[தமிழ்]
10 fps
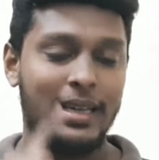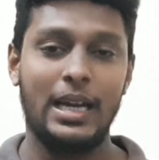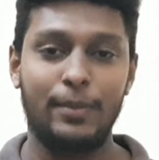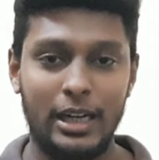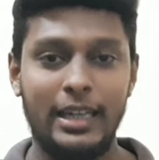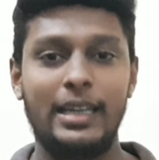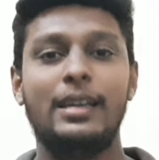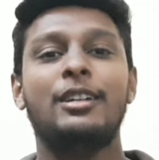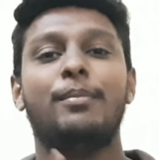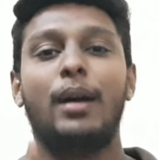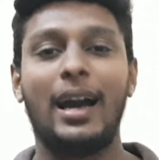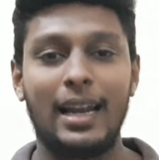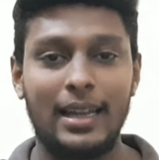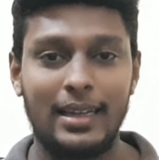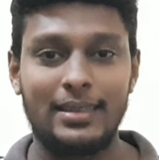யமனி
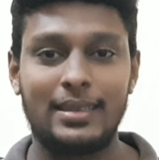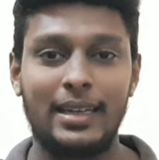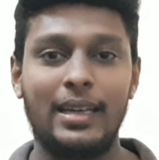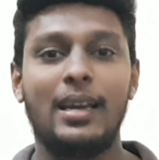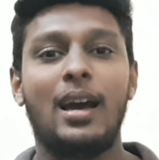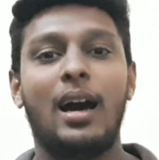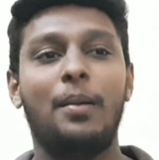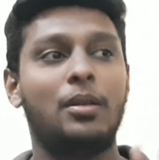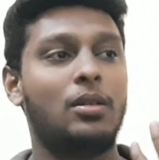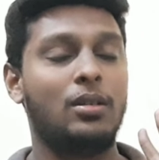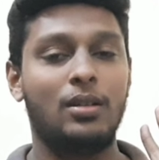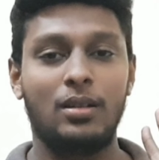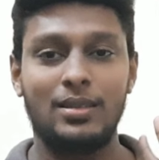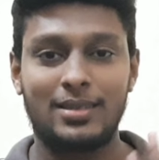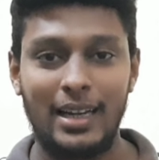பங்களாதேசி அப்புறம்
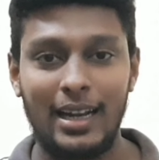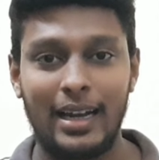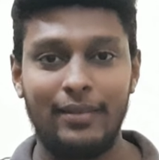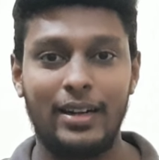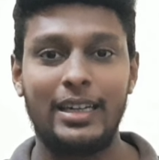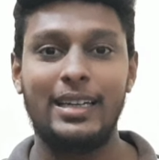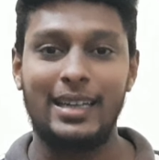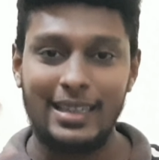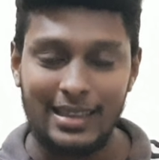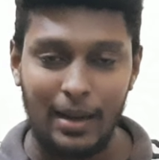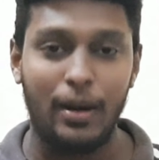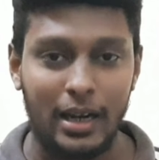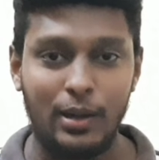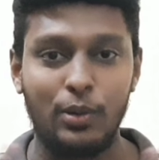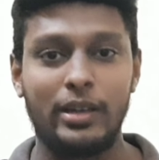ஸ்ரீலங்கன் வெட்டி இந்த
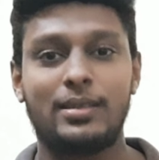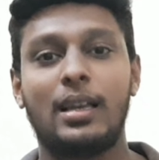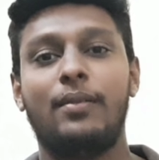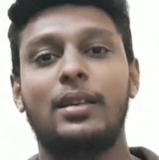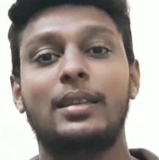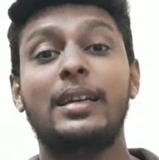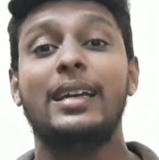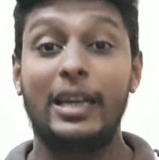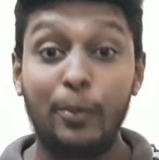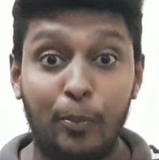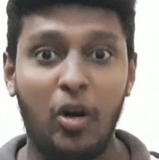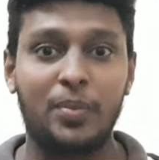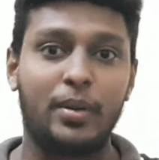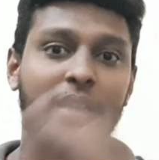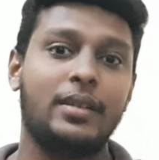மாதிரி லுங்கிஸ் தான் வந்து
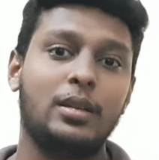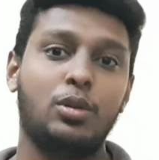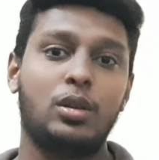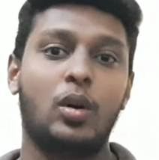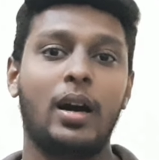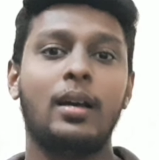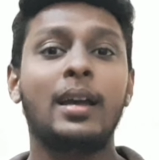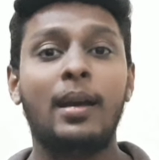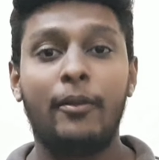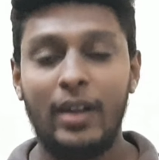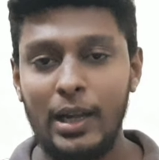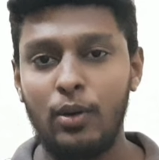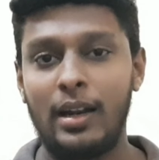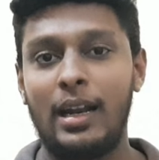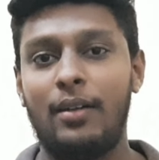இம்போர்ட் பண்ணி வந்து உடுத்துவாங்க
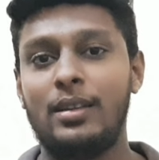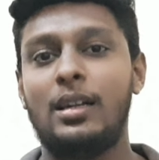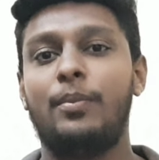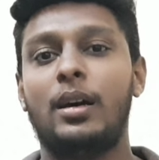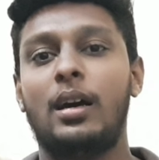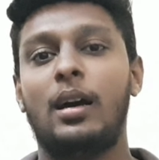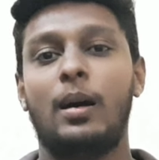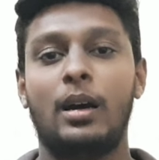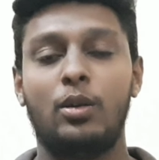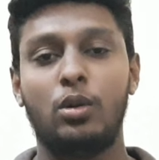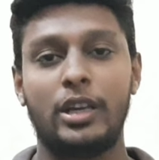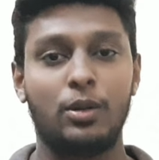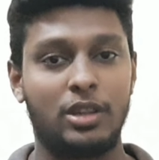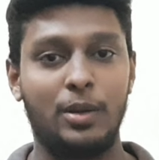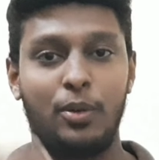வெளியூர்லாம் வந்து நம்ம லுங்கி
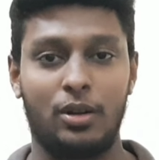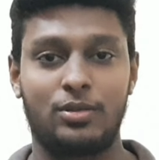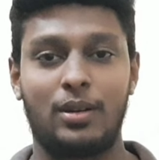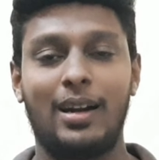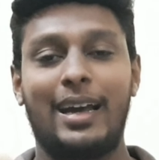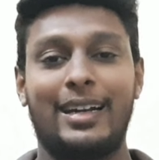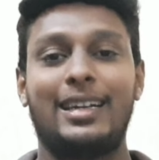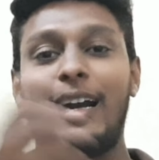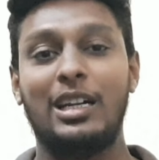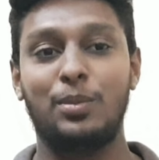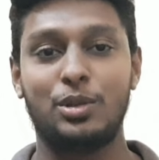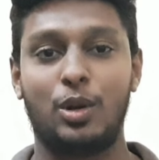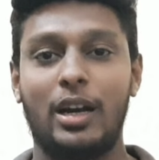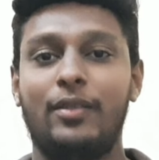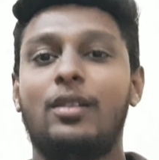உடுத்திட்டு போனோம்னு சொன்னால் கரெக்டாக
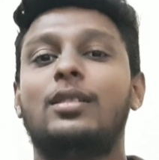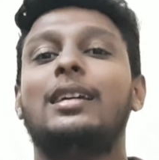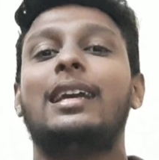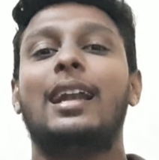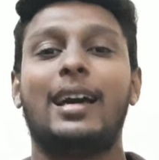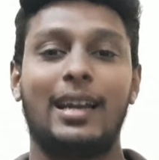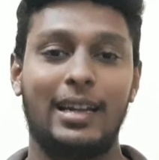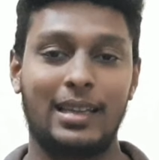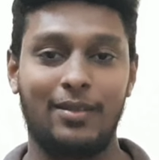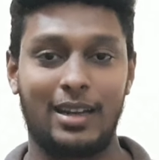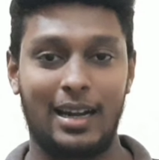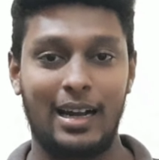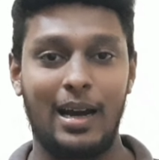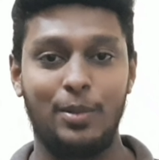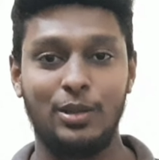கண்டுபிடிச்சிருவாங்க இவங்க வந்து கீழக்கரையிலேருந்து தான்
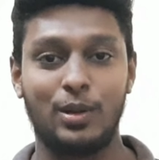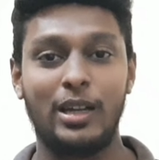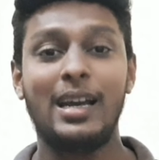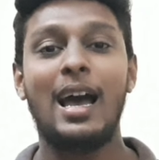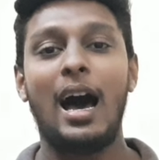வராங்க அப்படின்னு சொல்லி